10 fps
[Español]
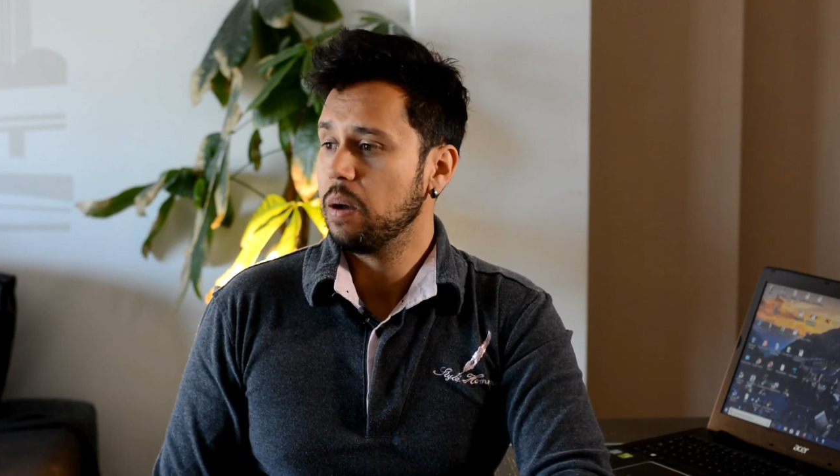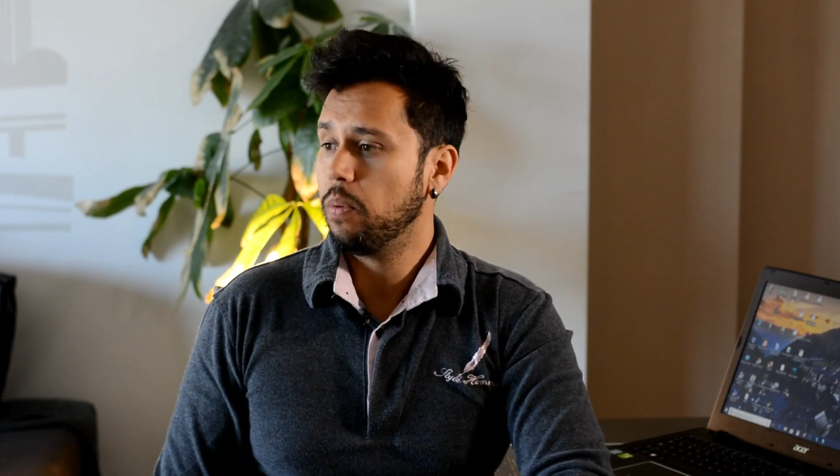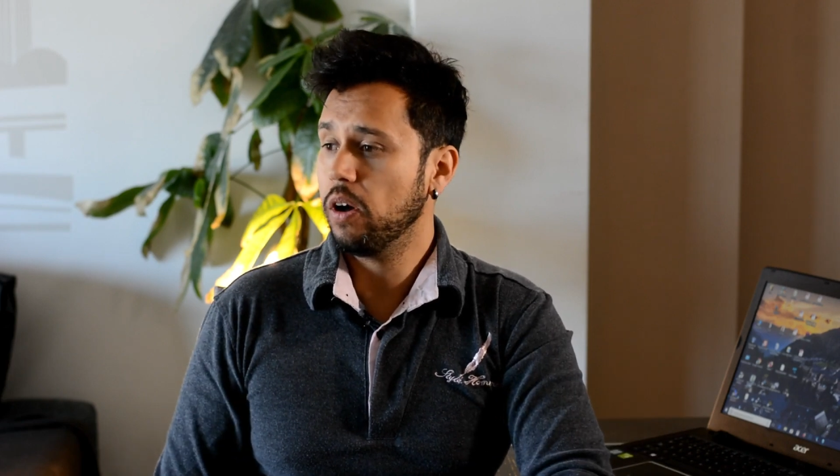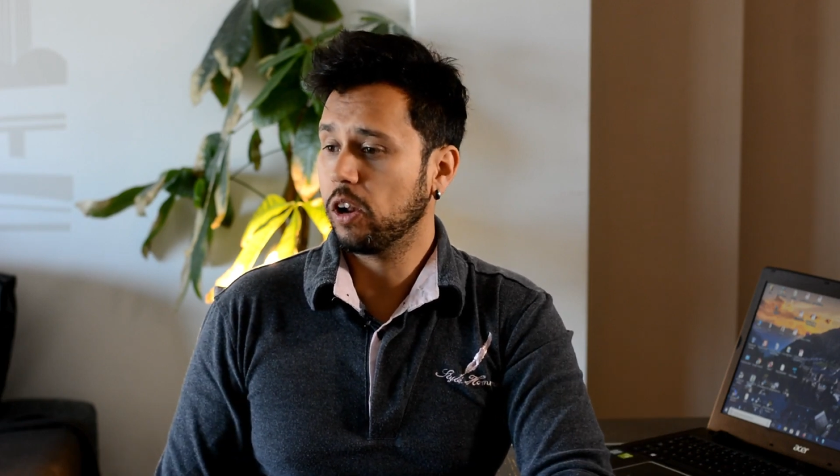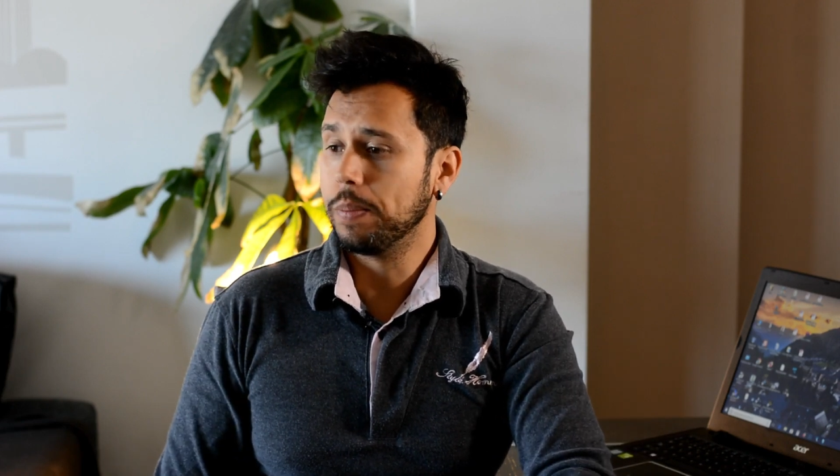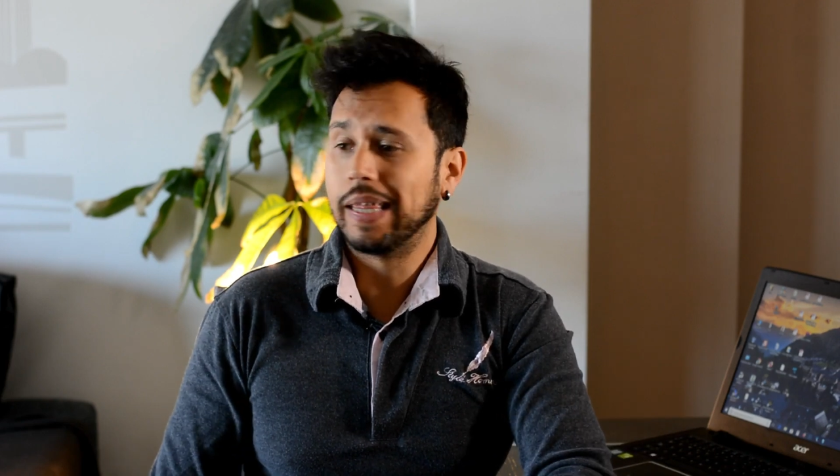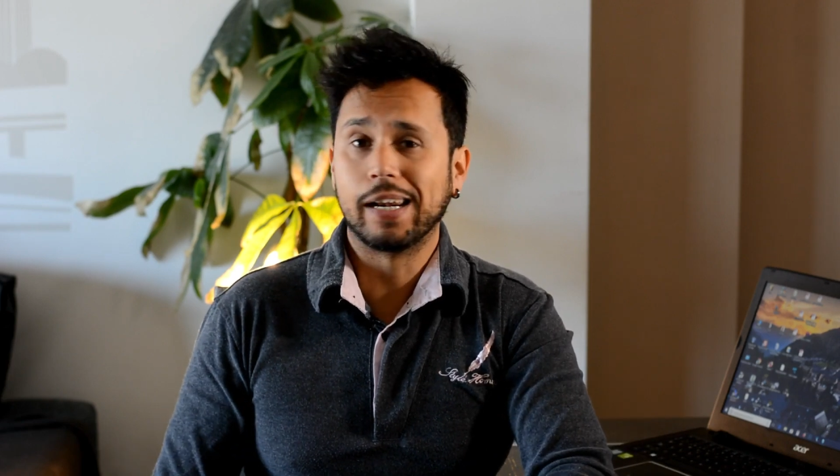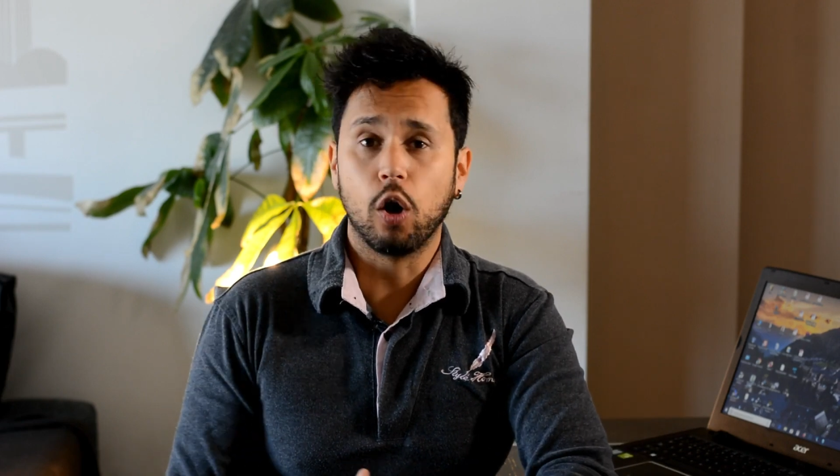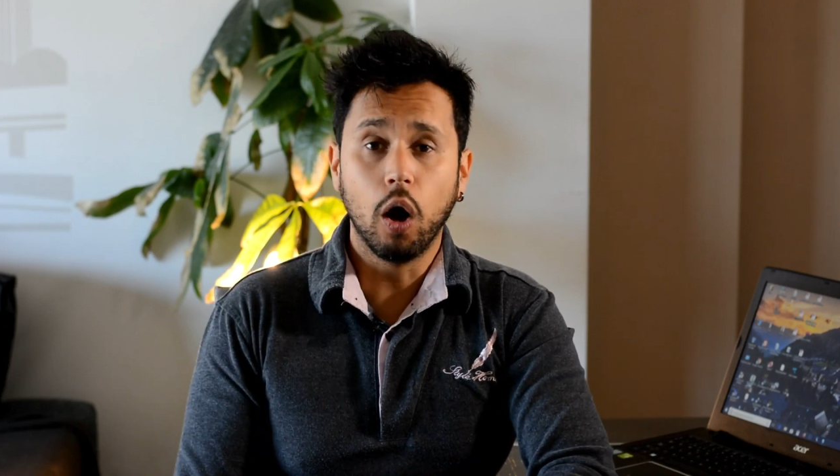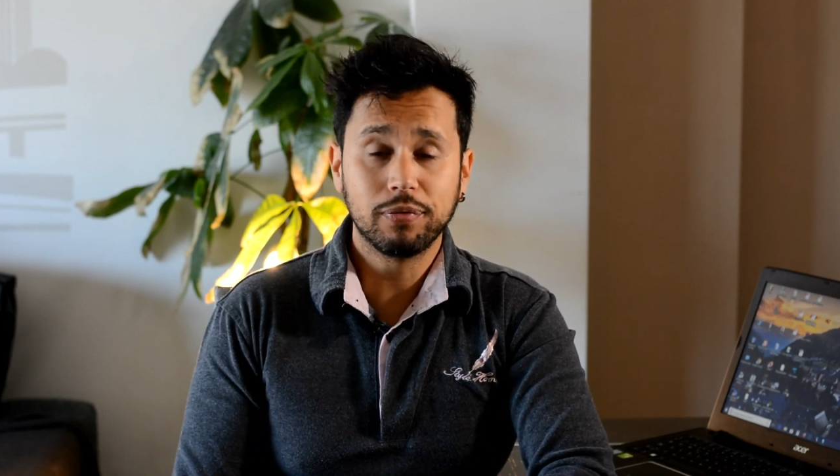Puedo
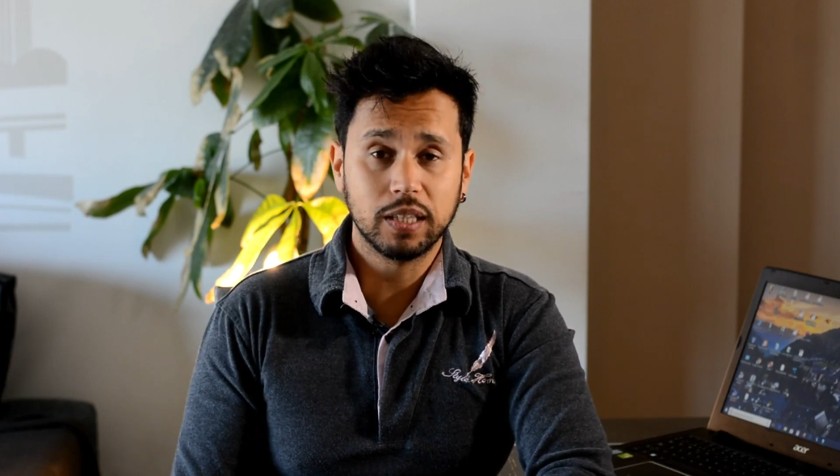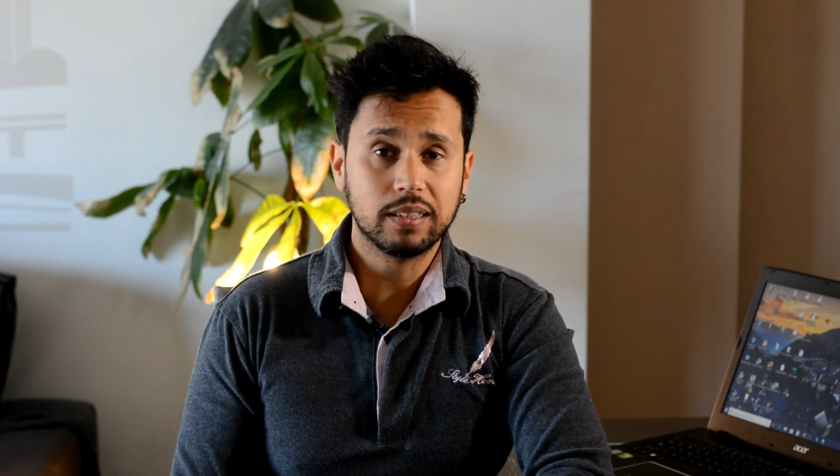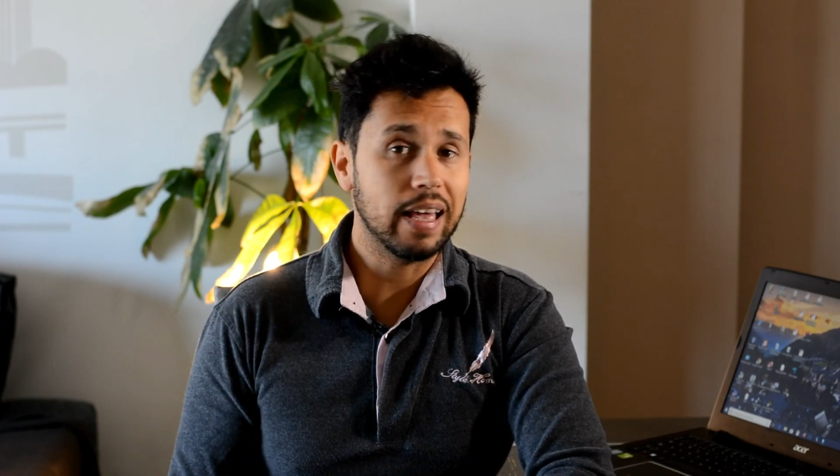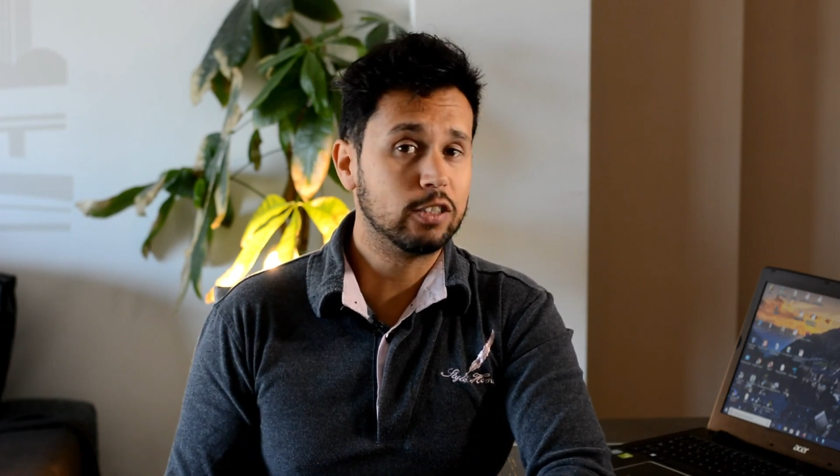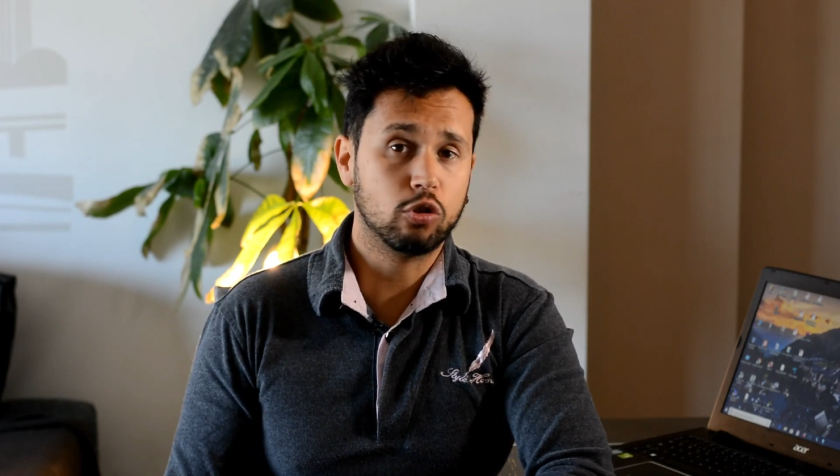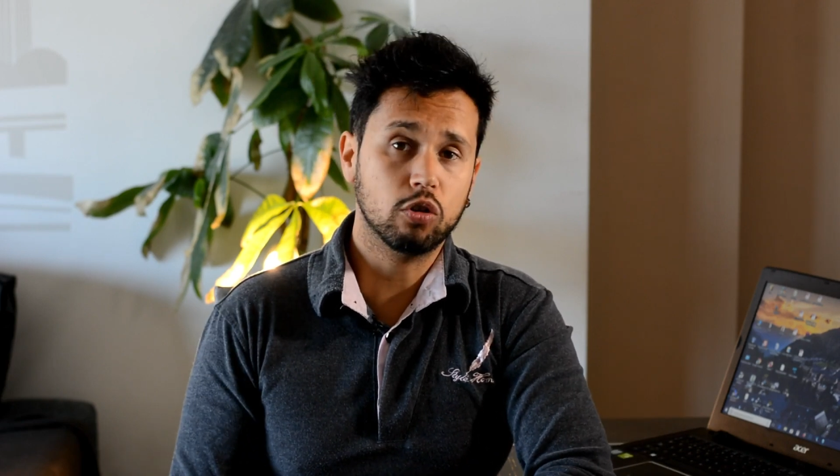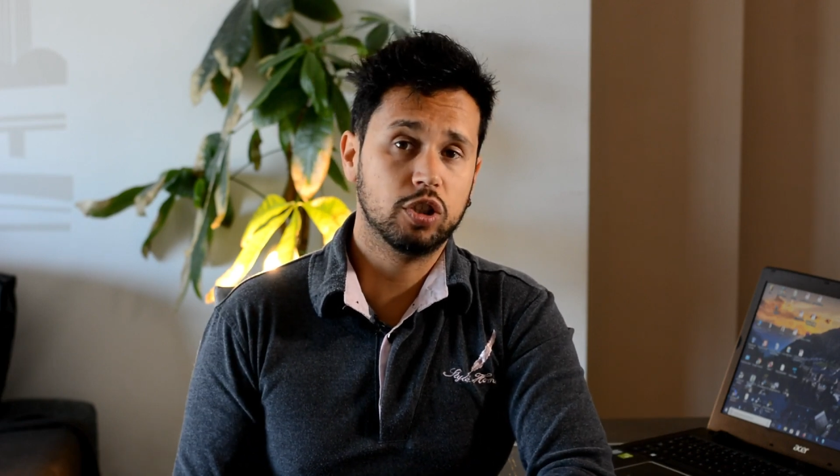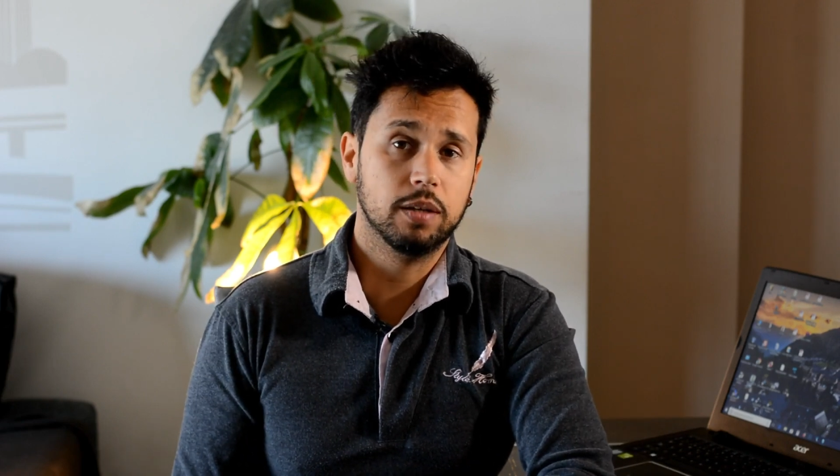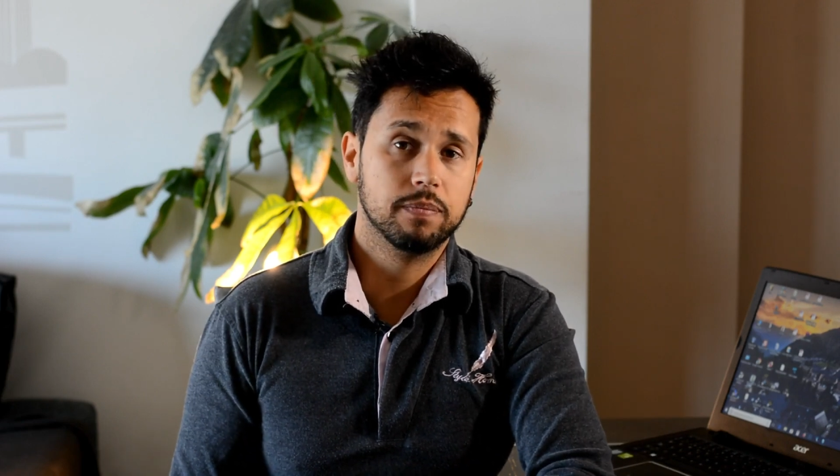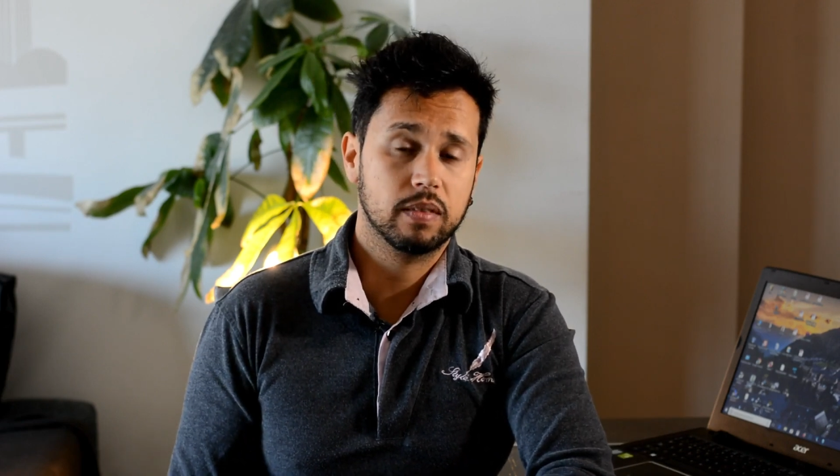recomendar Offset,
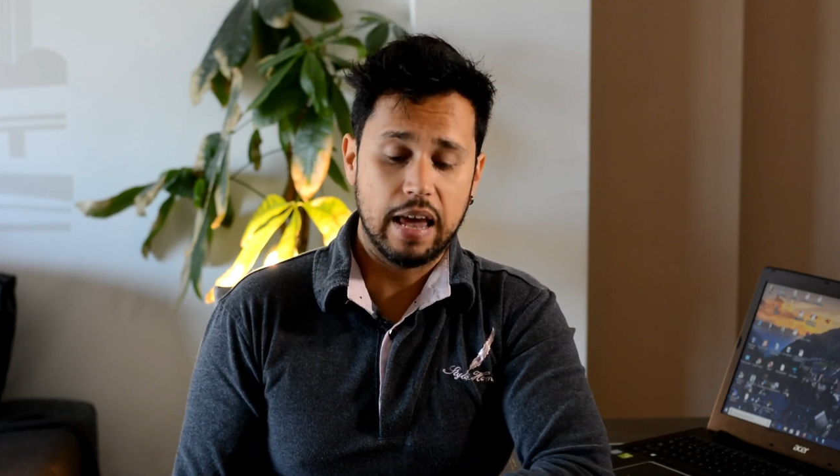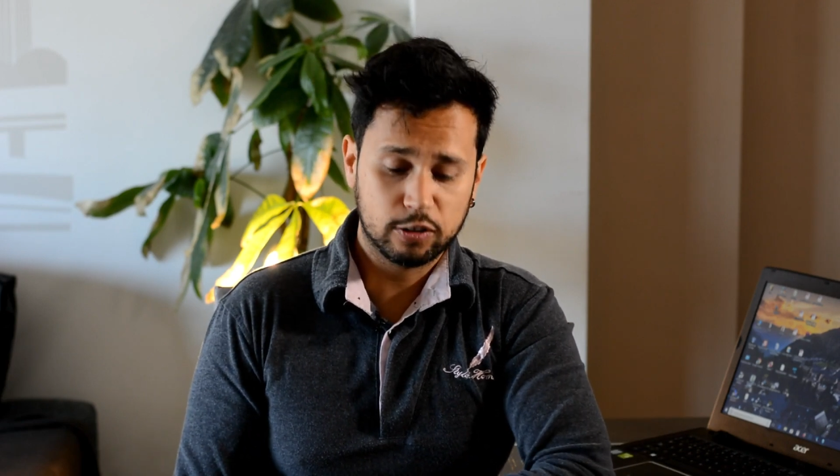Stoxy.